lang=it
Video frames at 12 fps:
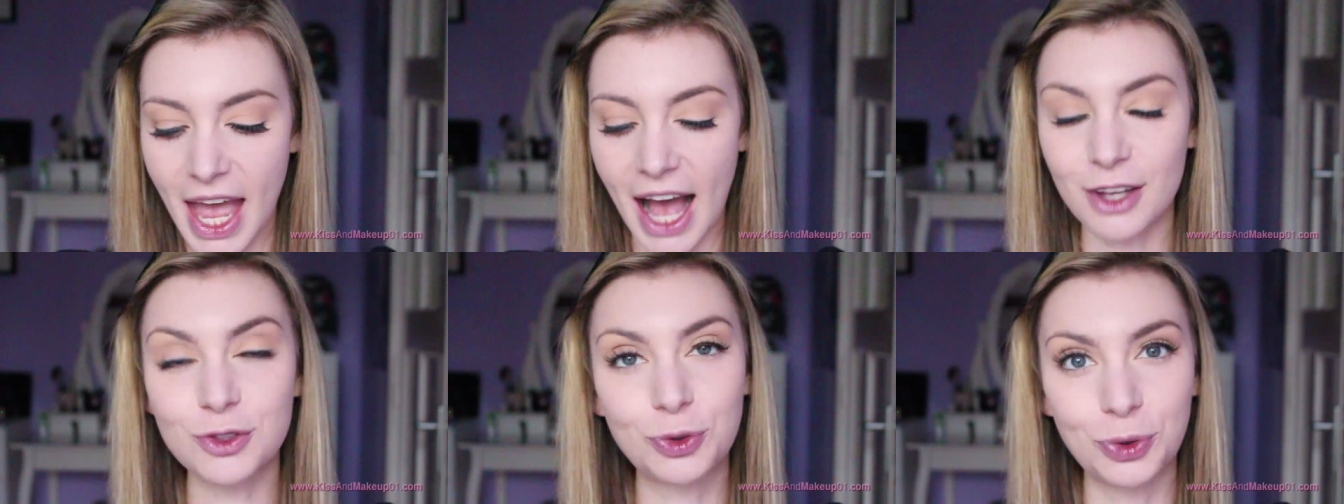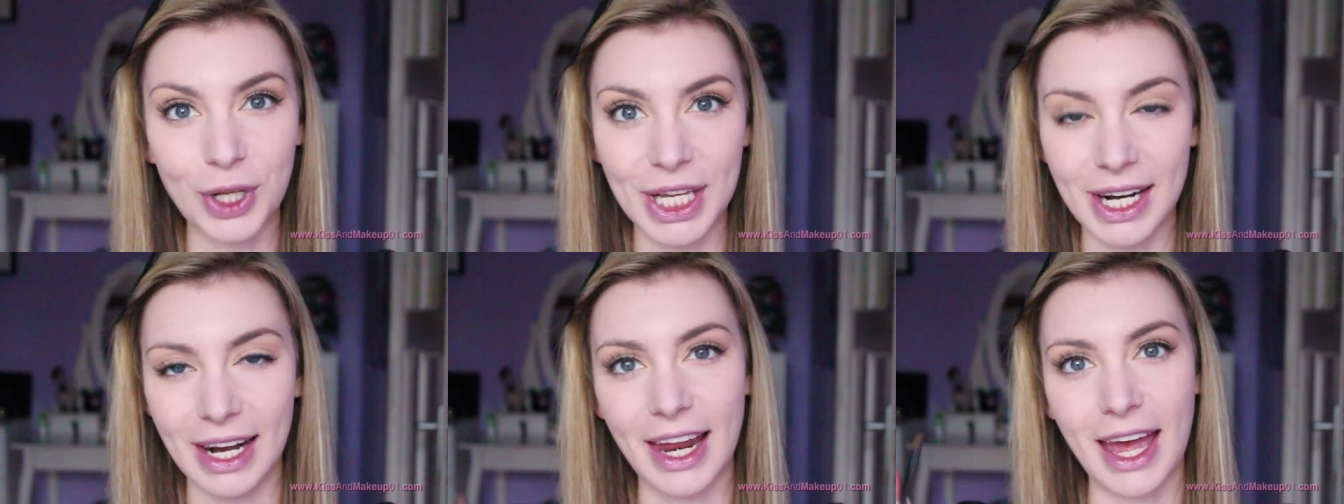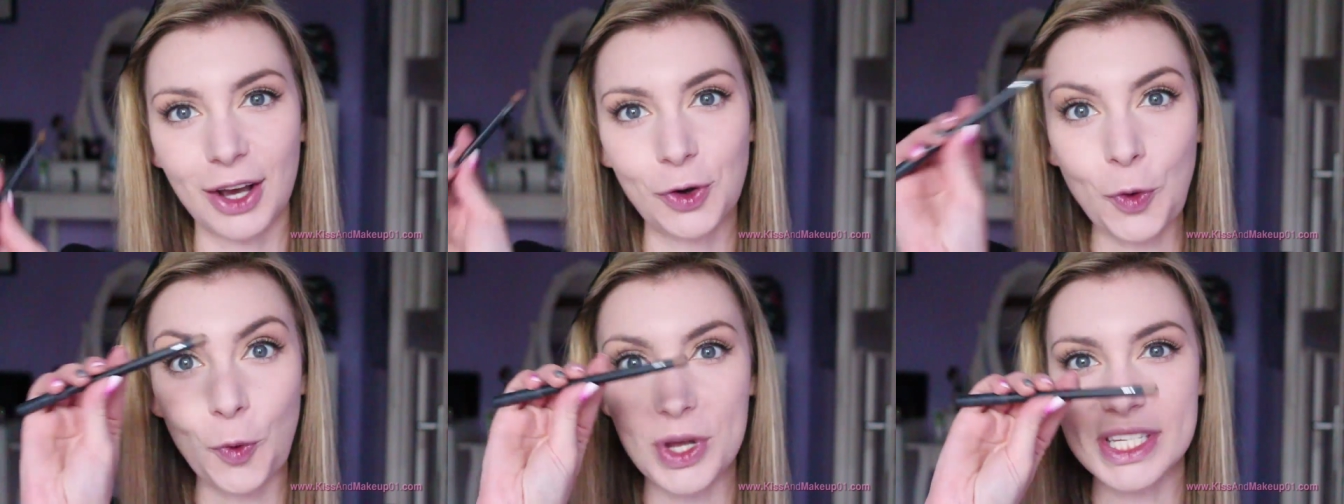a scurirle
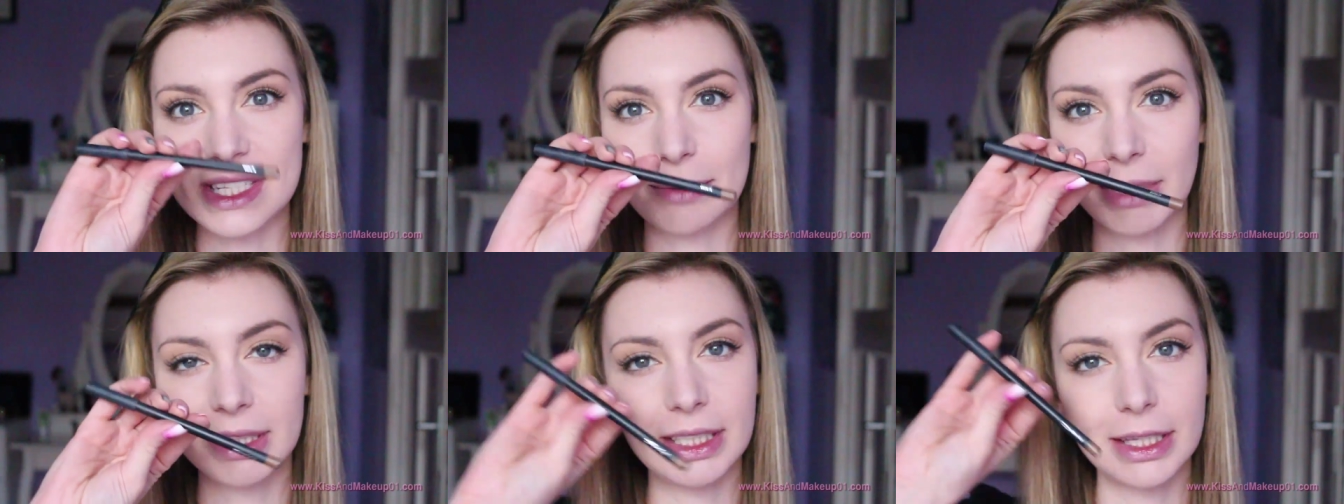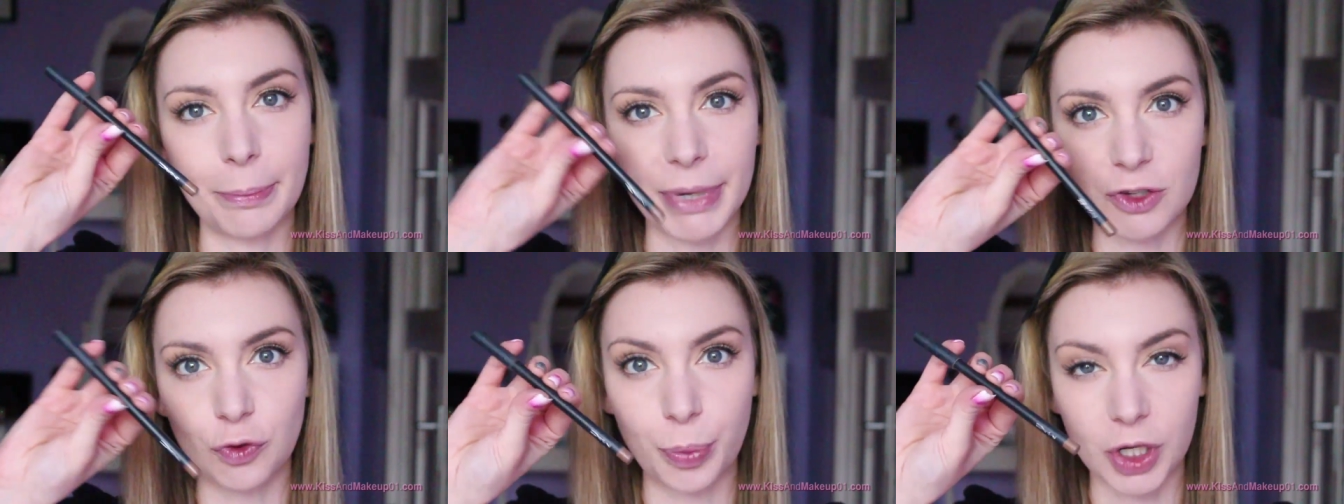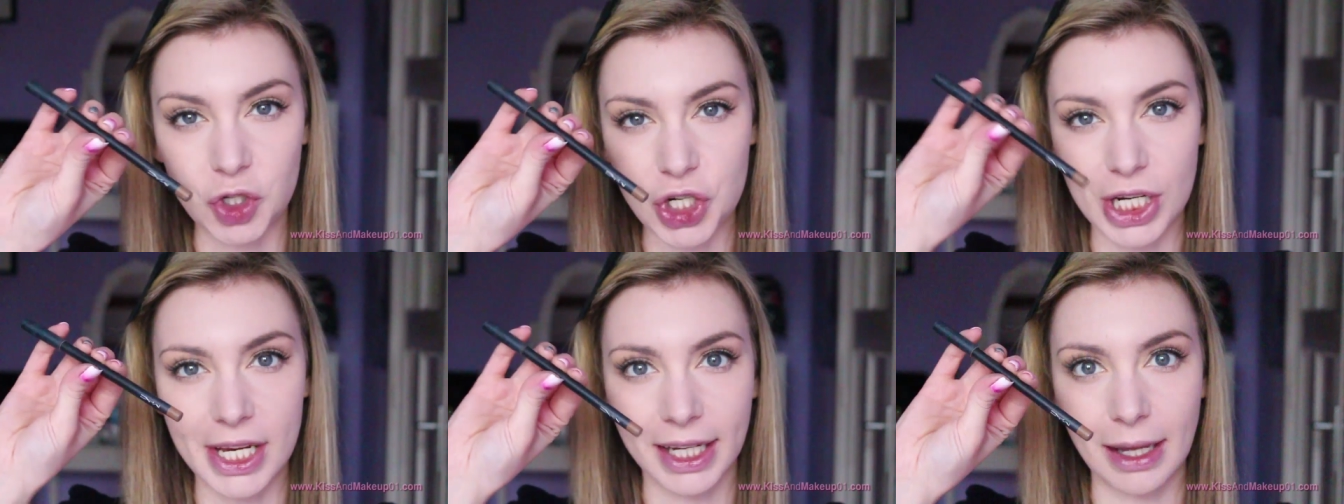con questa matita per
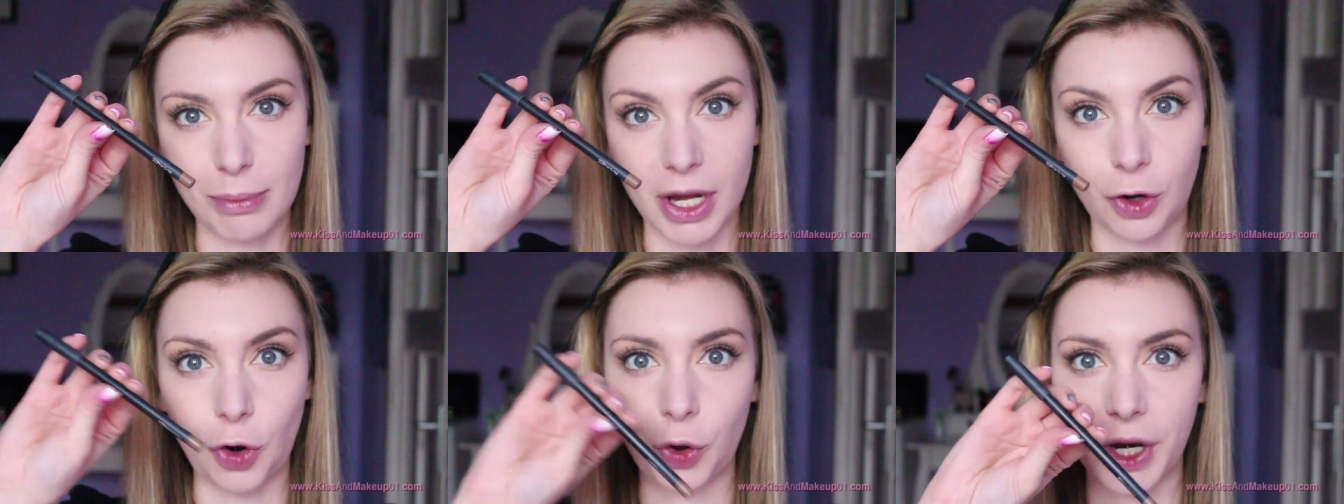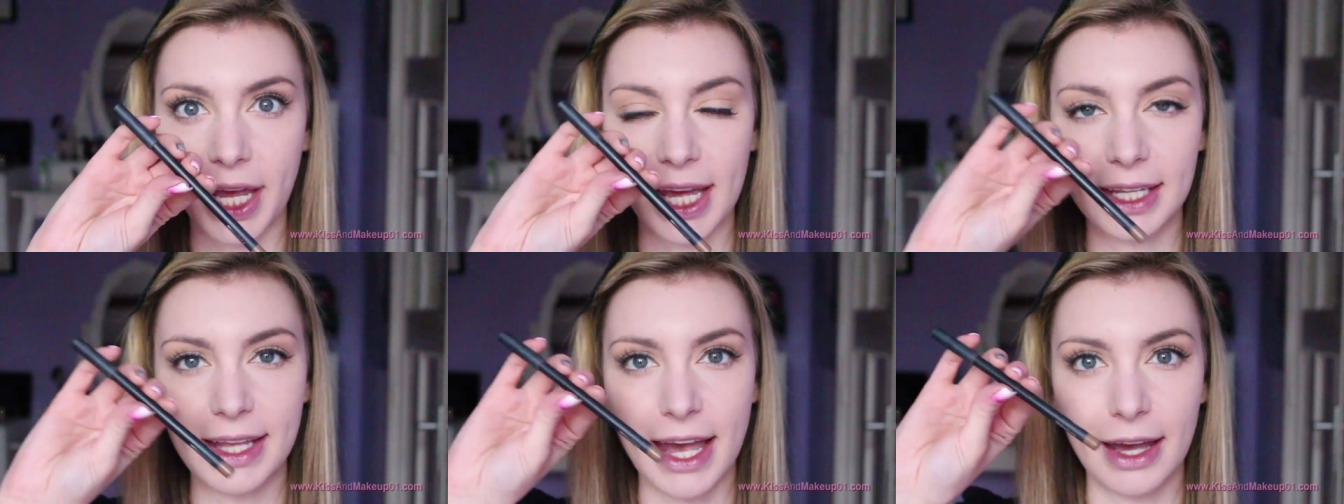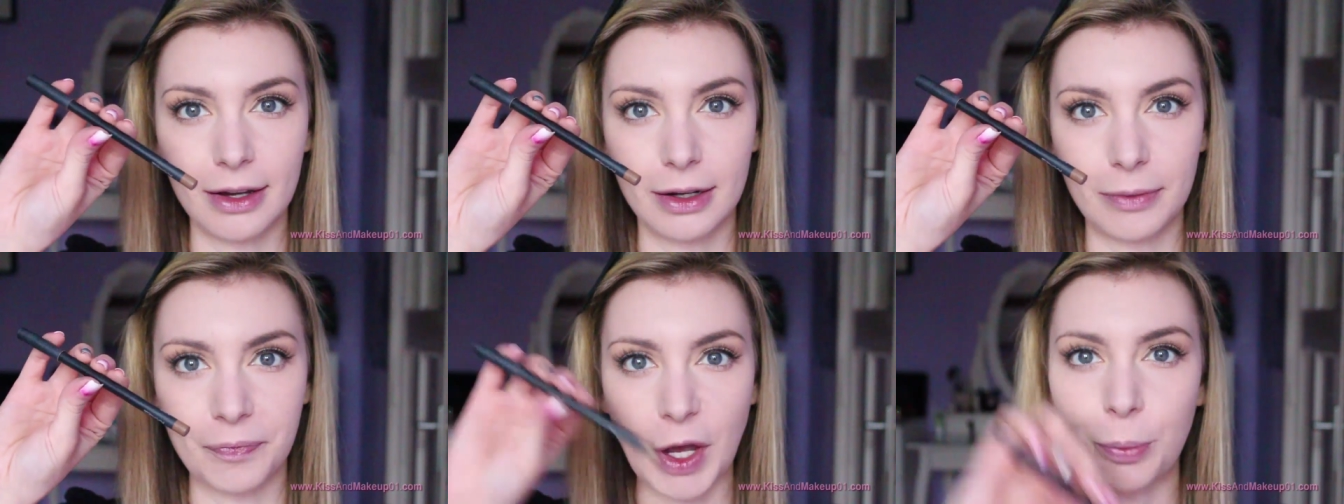sopracciglia che è marrone ed è um,